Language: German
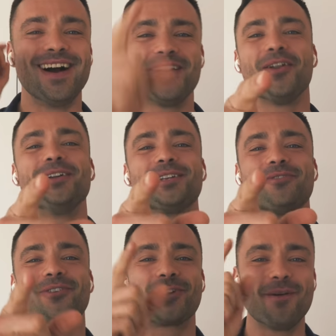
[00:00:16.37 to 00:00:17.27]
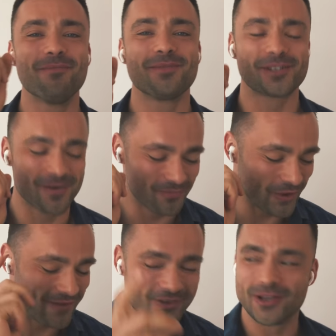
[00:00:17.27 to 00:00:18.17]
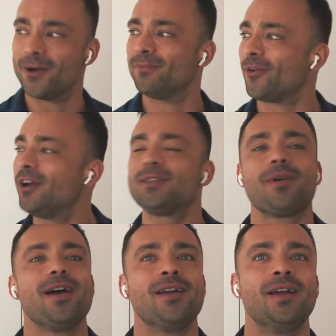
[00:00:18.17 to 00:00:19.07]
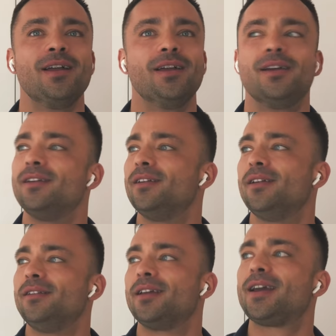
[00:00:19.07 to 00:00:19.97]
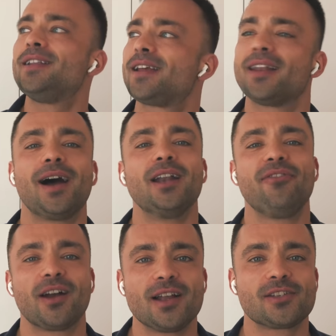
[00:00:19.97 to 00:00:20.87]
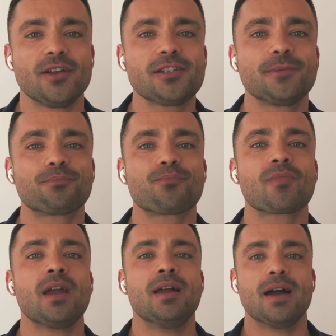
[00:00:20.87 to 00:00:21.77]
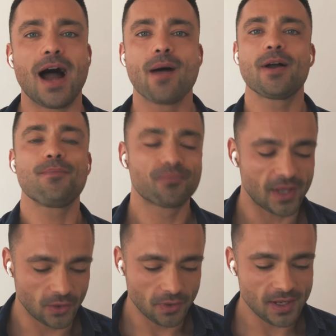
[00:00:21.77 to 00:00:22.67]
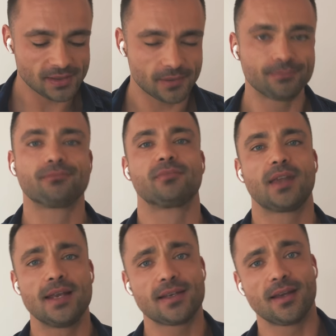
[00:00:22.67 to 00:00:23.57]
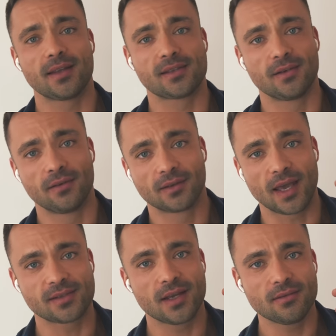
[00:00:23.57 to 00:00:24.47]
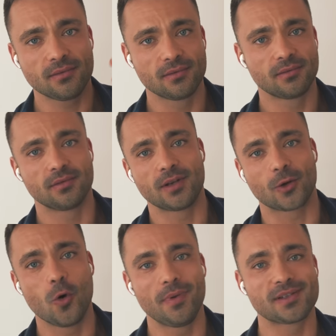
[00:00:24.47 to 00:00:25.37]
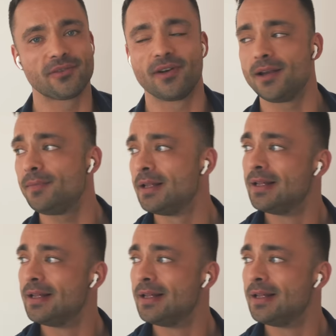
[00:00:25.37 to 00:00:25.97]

Hallo Leute, willkommen zum neuen Video. Heute mal ein ganz anderer Anfang als sonst. Aber der Jonas, der ist ja jetzt gestern nach Koblenz gefahren.